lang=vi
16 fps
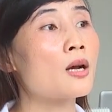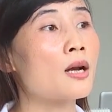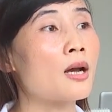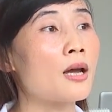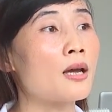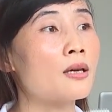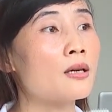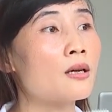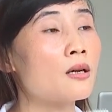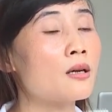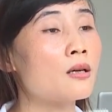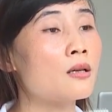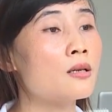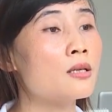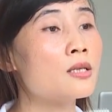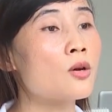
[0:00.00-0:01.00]
Cái
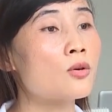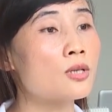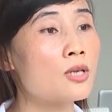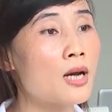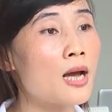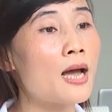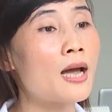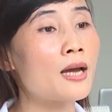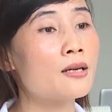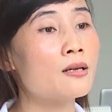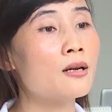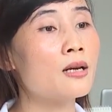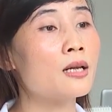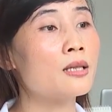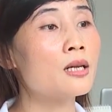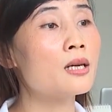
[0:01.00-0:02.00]
lý do thứ hai
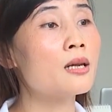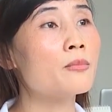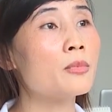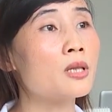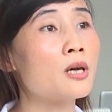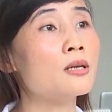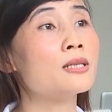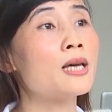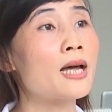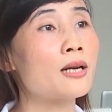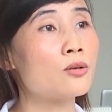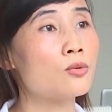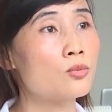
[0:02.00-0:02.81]
nữa là tiết kiệm được thời gian cho